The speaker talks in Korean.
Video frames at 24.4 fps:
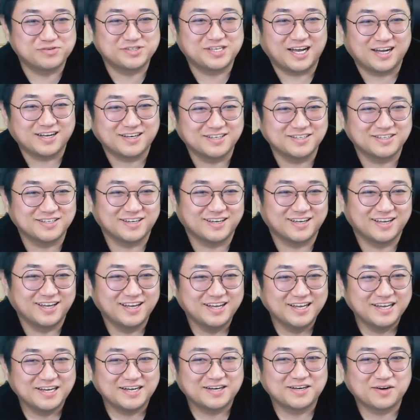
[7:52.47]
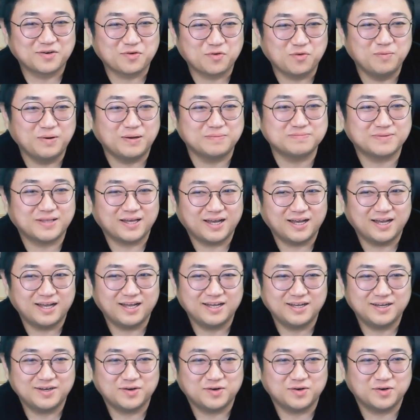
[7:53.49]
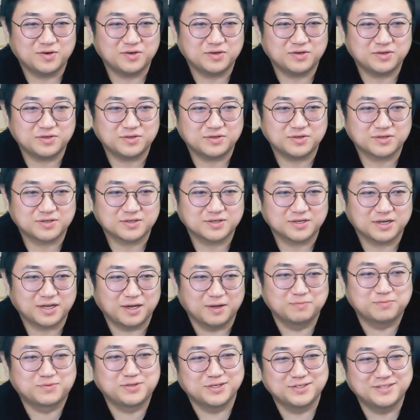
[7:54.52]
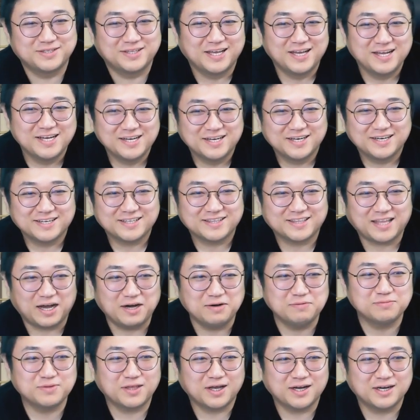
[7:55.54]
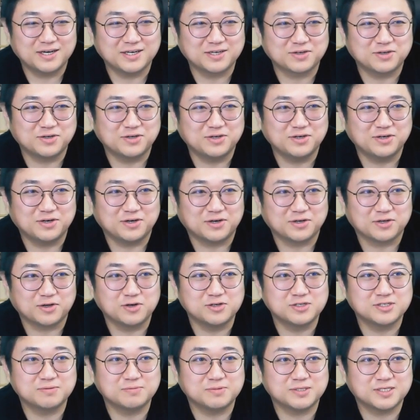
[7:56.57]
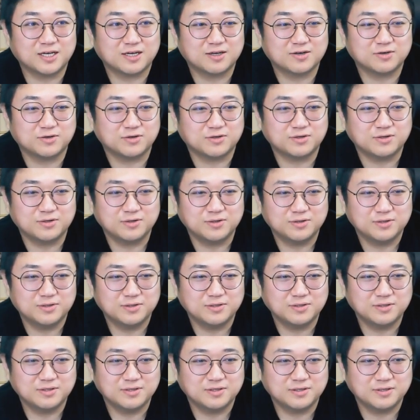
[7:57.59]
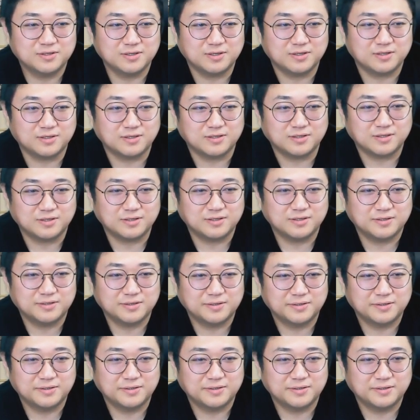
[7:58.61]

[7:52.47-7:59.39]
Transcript: 부상근이 그래 고맙다. 어 그래 아무튼 나음 당한 거 열심히 살아. 어